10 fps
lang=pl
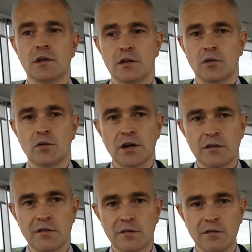y,
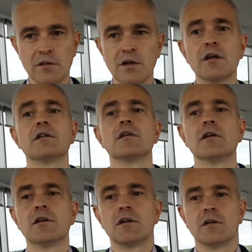organizacyjnie.
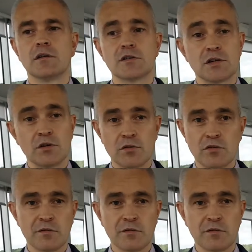Y, jeżeli chodzi o